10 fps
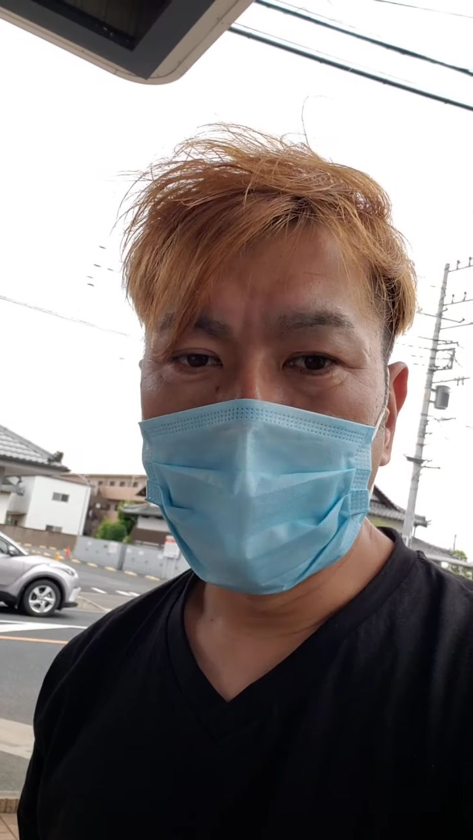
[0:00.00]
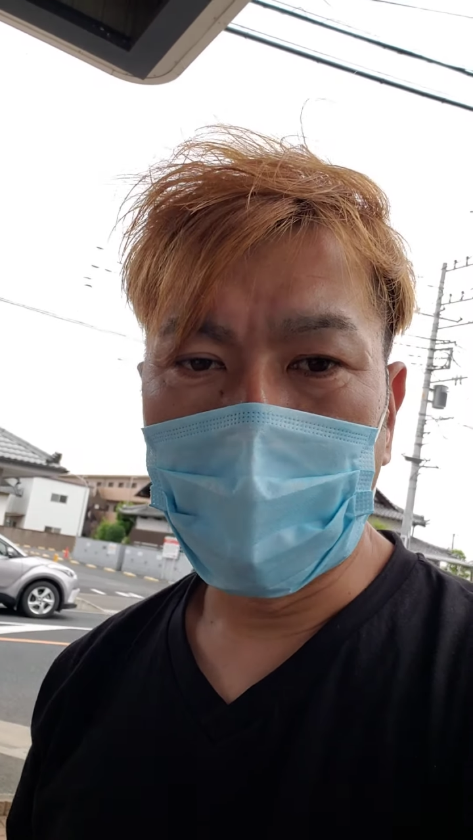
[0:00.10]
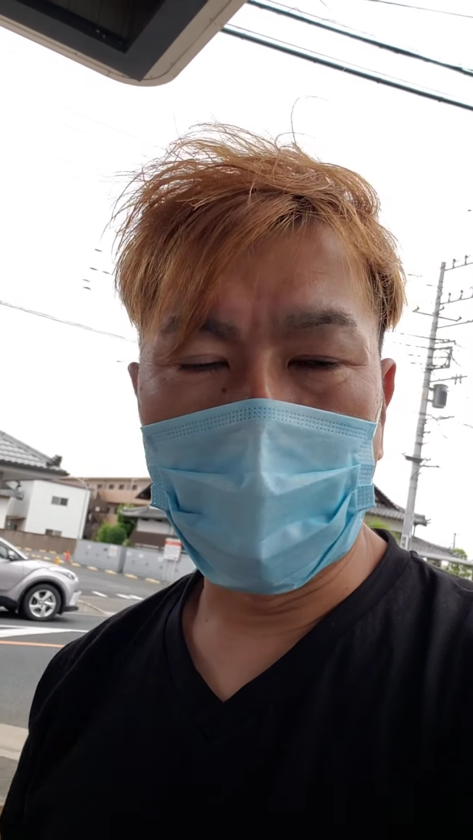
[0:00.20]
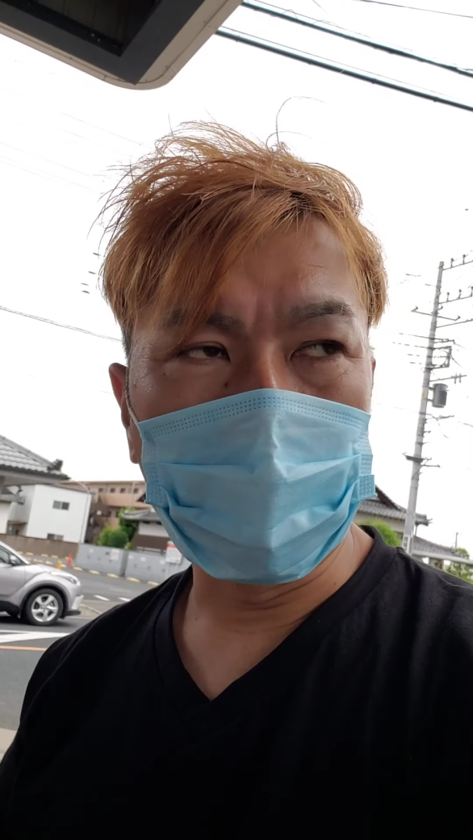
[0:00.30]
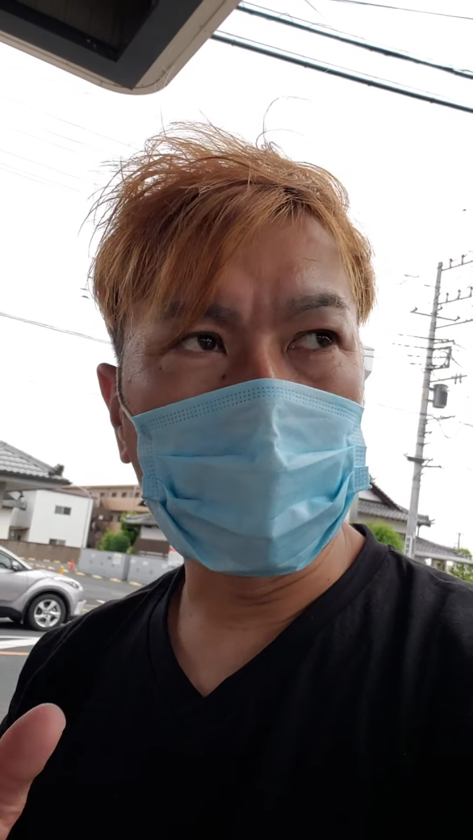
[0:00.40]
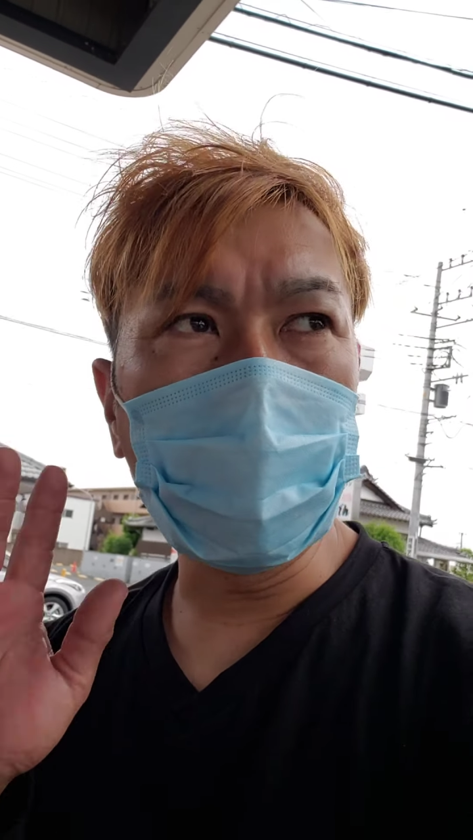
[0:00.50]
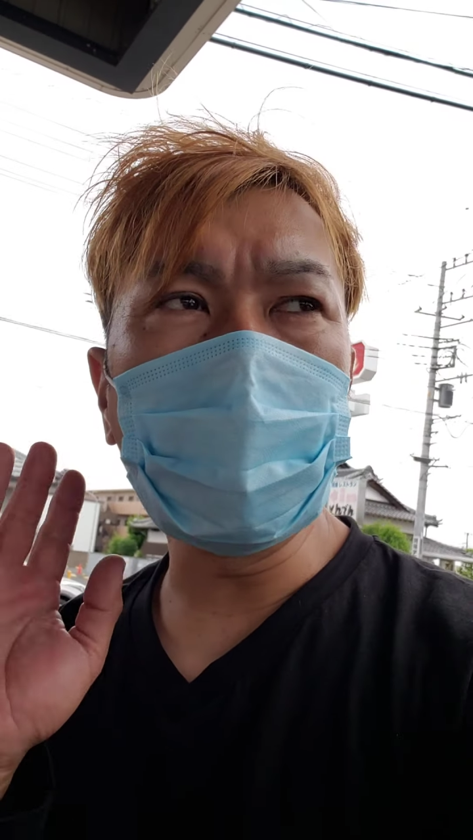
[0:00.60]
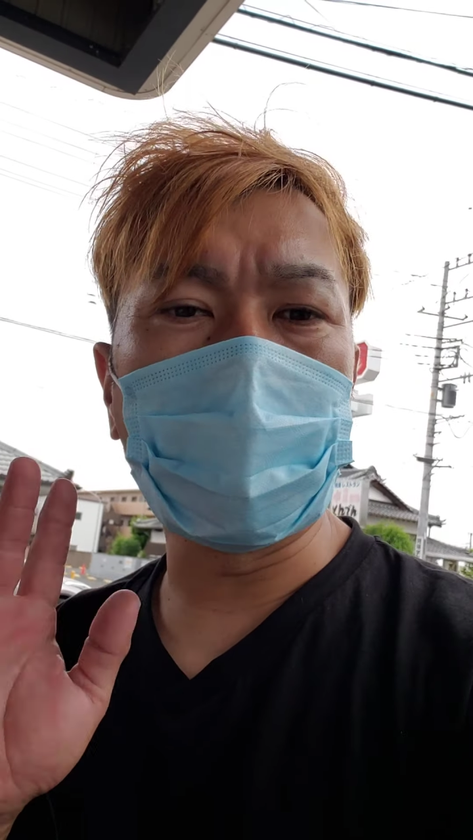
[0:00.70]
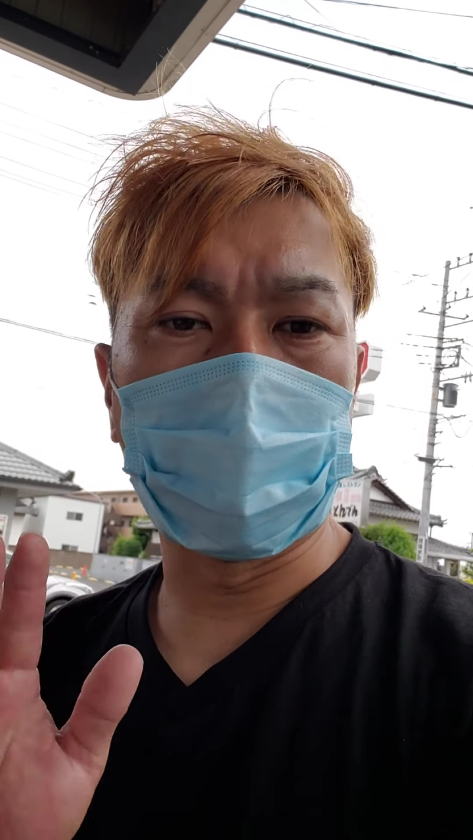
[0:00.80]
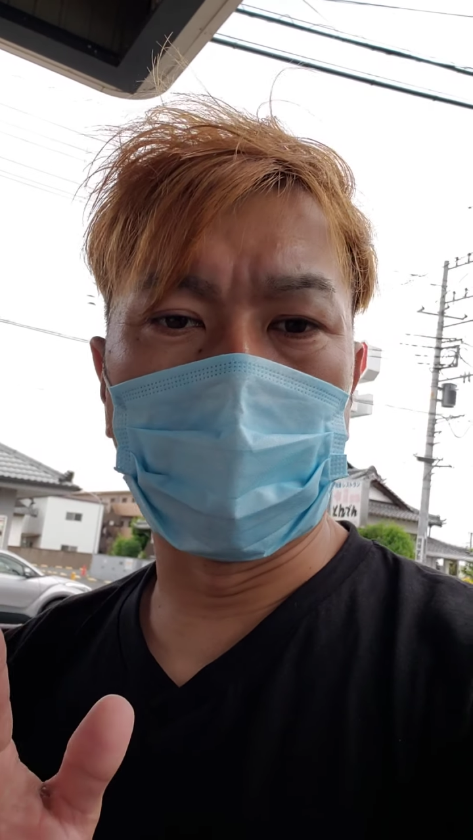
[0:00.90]
えーと、
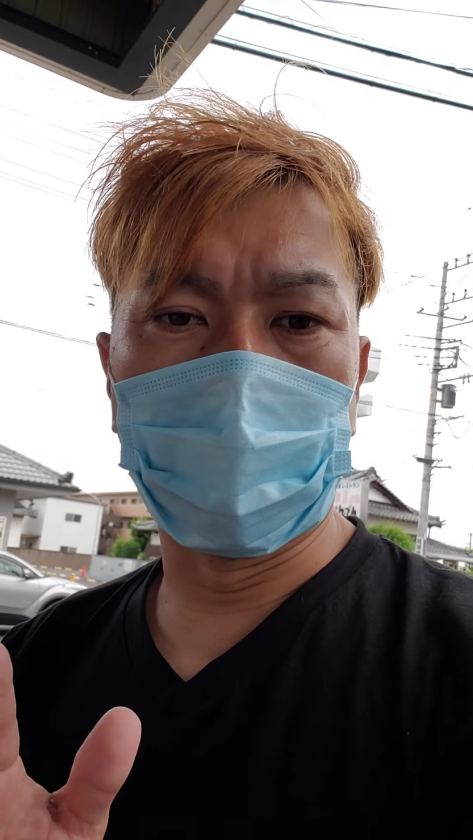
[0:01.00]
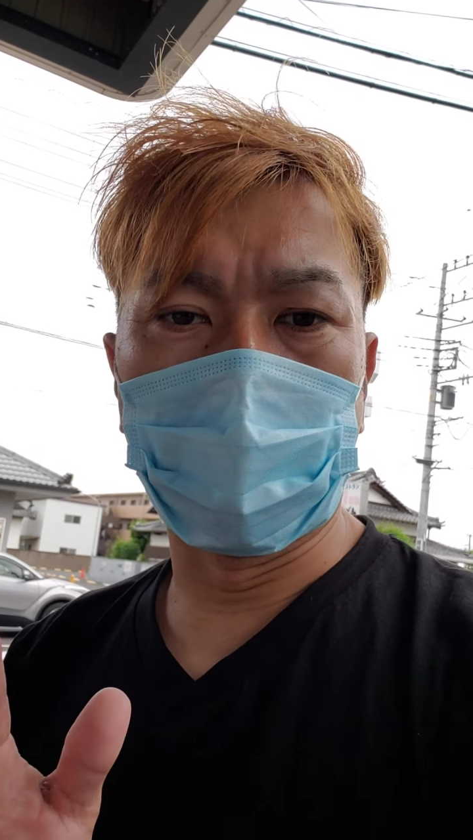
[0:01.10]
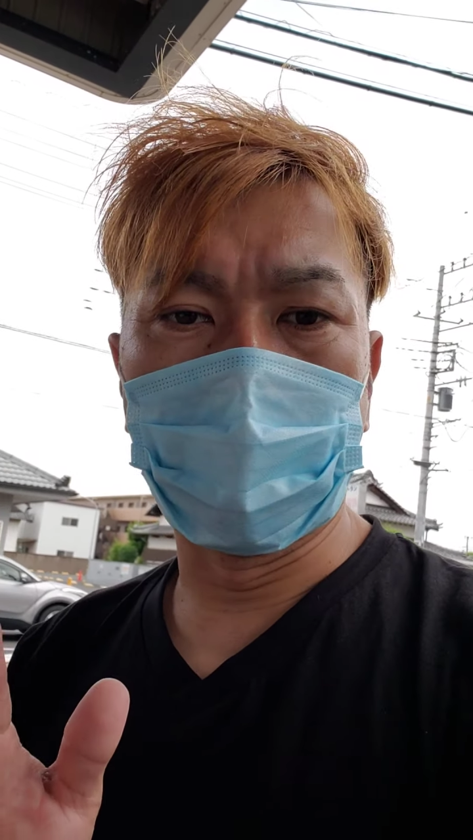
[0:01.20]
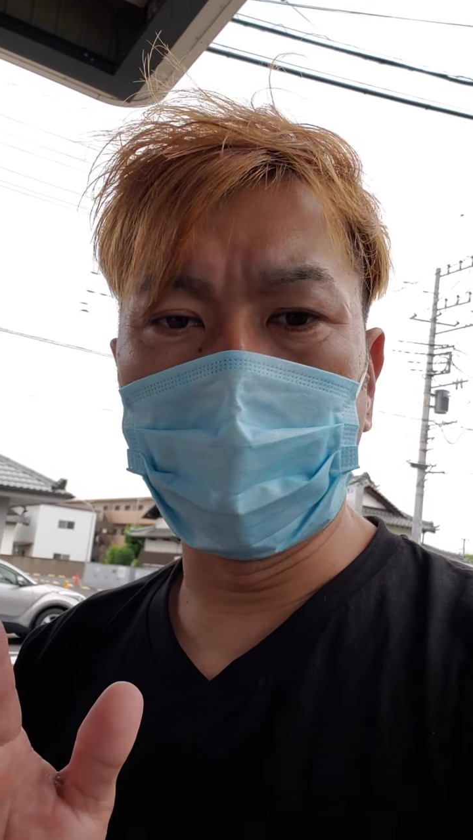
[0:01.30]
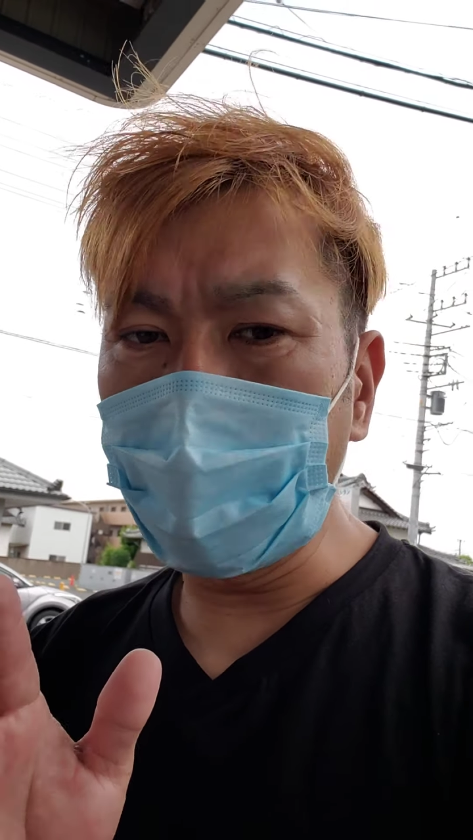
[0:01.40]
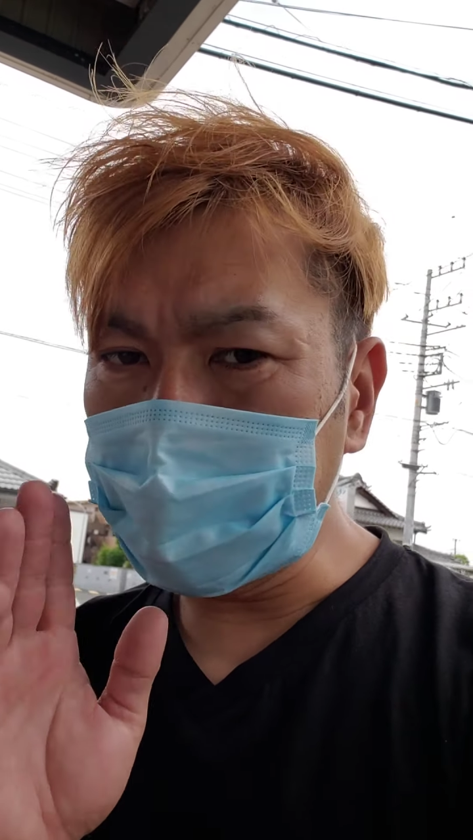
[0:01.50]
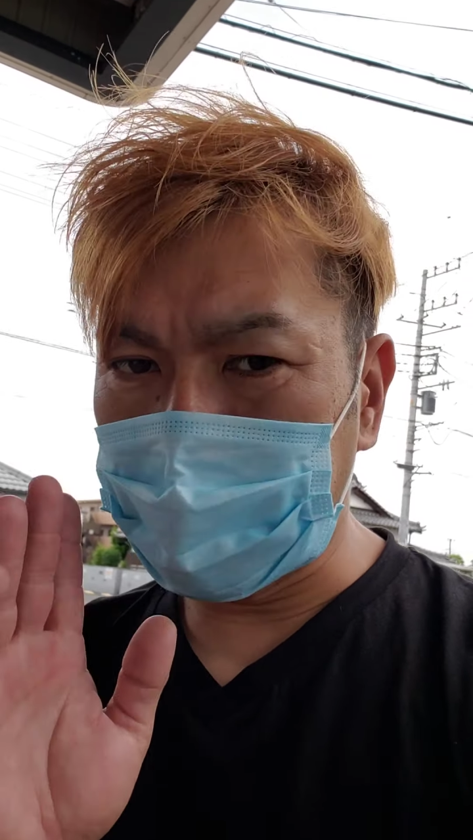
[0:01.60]
今のふわっ